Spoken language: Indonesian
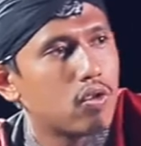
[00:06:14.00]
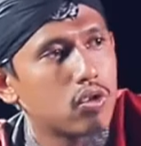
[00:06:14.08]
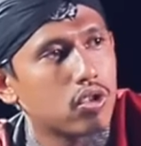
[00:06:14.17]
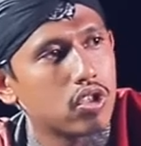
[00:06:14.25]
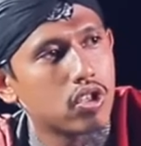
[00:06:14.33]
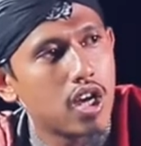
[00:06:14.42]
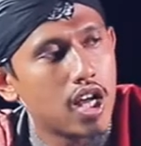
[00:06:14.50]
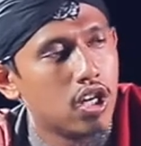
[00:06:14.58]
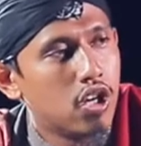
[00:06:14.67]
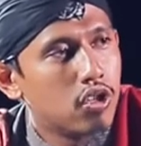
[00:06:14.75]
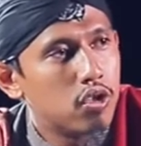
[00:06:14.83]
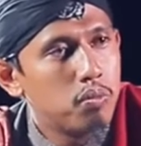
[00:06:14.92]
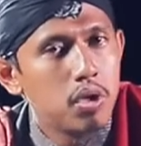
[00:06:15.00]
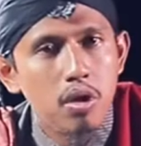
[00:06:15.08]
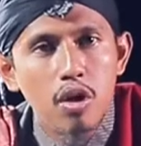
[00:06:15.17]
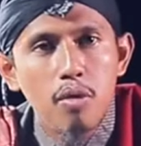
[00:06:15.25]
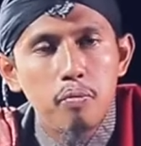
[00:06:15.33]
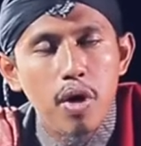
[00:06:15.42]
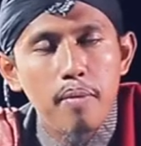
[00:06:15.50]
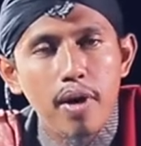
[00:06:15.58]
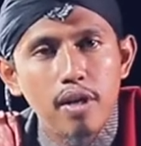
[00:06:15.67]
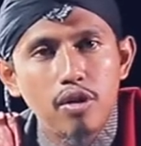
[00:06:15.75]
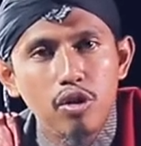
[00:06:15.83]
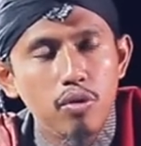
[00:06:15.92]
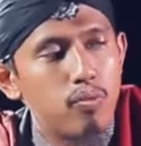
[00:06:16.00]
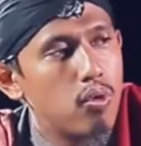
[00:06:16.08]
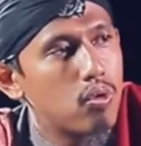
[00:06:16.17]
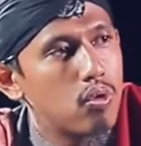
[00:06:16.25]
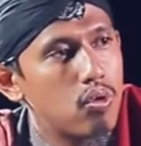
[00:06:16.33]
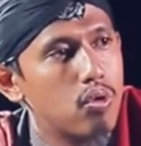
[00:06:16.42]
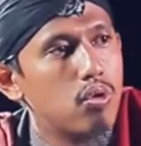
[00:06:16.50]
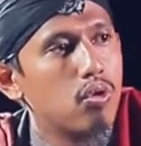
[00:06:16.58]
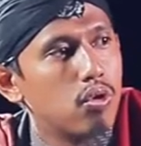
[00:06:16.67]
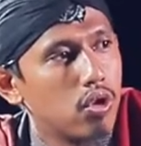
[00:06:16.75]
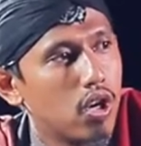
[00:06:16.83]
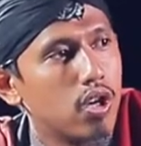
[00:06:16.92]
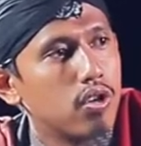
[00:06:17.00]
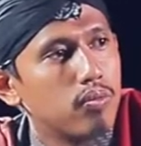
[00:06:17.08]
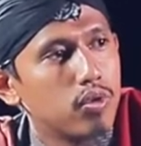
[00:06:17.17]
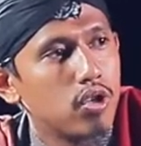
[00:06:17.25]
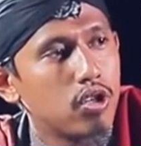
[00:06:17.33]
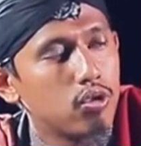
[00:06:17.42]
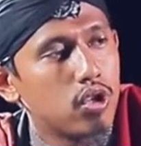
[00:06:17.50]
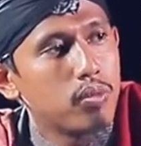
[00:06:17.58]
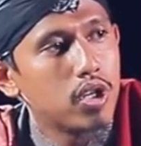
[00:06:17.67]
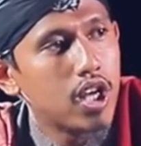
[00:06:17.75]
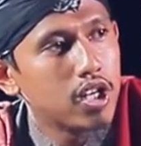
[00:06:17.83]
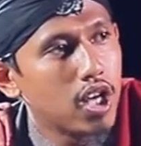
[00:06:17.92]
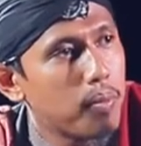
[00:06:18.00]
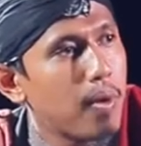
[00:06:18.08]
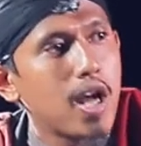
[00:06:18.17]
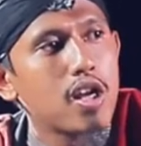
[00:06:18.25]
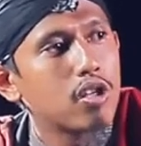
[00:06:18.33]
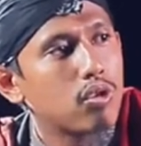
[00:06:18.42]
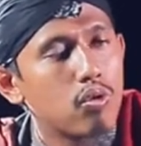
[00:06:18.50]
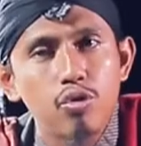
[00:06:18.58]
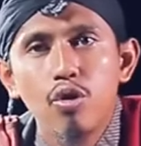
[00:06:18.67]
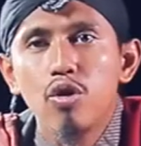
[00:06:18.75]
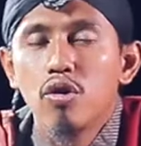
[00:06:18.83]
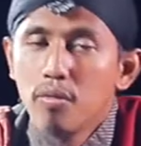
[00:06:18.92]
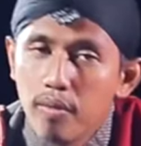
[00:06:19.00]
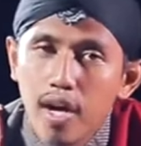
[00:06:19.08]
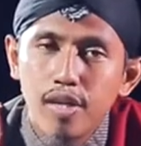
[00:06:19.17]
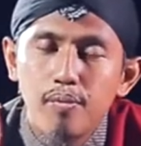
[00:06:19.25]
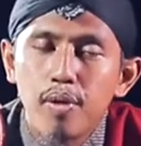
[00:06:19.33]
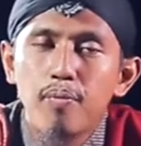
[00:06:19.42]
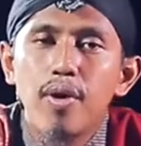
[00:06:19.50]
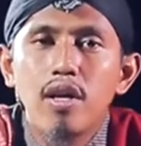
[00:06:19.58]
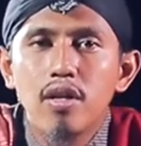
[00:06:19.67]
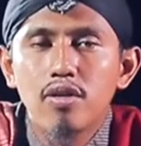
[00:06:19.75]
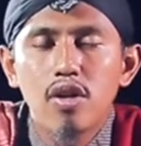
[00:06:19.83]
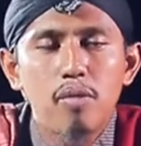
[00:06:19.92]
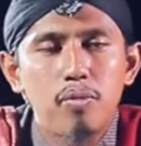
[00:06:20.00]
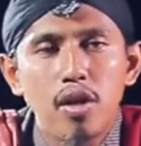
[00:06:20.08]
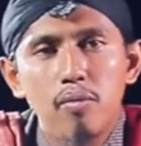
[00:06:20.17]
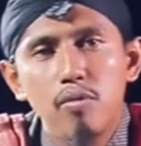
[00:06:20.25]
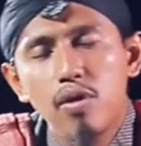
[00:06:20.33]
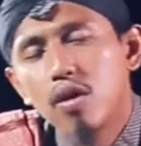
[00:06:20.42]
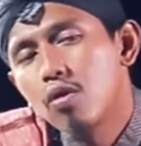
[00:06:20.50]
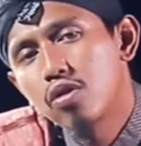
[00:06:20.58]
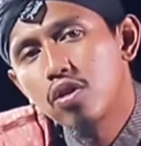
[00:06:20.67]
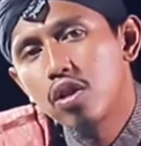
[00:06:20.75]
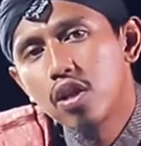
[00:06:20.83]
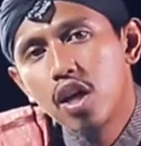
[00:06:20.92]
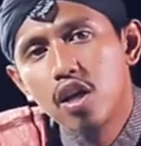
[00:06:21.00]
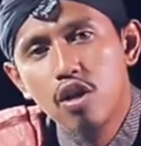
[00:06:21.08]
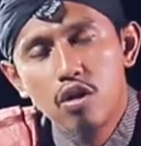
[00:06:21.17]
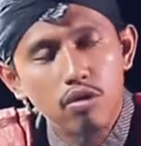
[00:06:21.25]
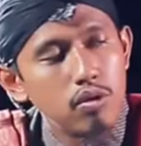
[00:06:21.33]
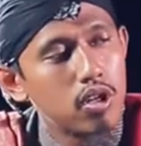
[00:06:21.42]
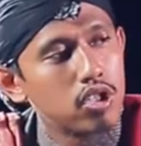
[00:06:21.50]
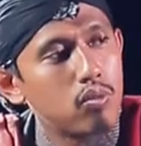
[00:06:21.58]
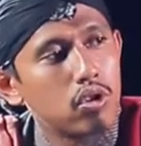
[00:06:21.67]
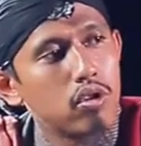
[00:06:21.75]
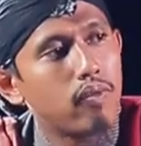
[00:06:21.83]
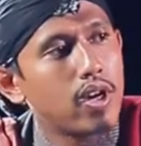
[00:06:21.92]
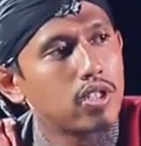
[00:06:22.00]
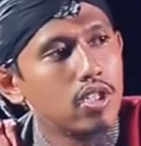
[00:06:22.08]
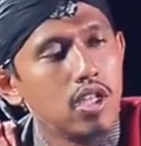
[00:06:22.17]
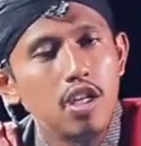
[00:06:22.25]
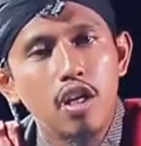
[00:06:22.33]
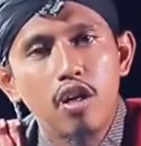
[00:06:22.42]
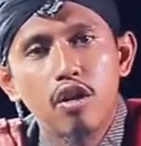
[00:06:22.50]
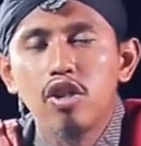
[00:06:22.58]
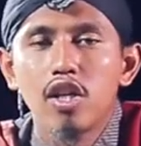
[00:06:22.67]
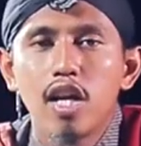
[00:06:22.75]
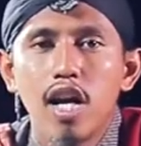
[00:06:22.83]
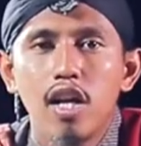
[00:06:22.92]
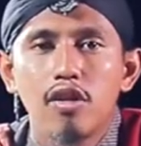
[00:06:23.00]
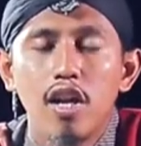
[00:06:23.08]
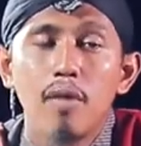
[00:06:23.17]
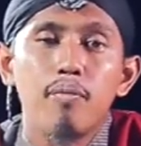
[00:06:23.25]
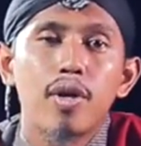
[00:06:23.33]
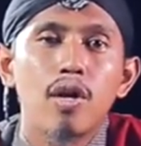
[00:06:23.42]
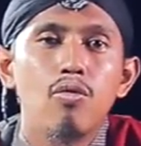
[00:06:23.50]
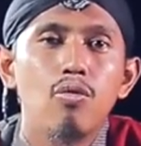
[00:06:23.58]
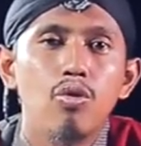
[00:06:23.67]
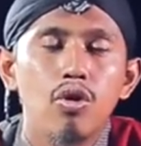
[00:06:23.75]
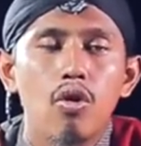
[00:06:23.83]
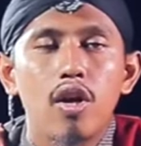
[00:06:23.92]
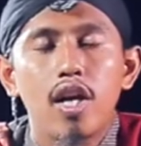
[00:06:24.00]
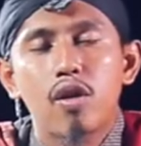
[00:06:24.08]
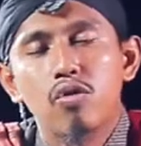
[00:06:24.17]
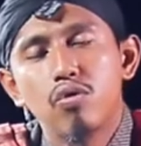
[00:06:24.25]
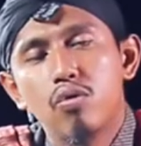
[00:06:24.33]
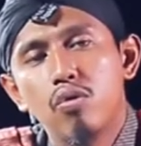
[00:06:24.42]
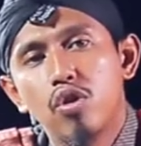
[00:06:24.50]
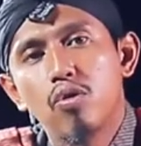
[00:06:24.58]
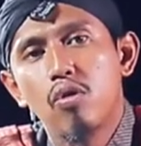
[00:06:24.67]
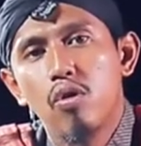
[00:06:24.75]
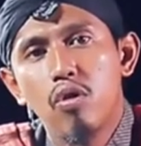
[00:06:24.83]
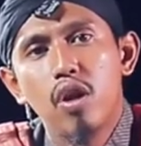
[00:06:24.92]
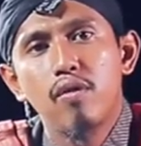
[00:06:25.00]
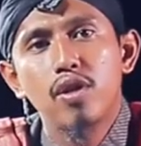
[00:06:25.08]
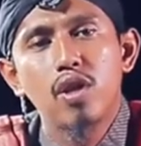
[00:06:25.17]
terus ya saat demi bapak dan ibuku ya menjadi jaminannya panah terus. Makanya berbangga saat bin Nabi Wakos ketika dikasih motivasi ketika dalam perang Uhud oleh Rasulullah Shallallahu Alaihi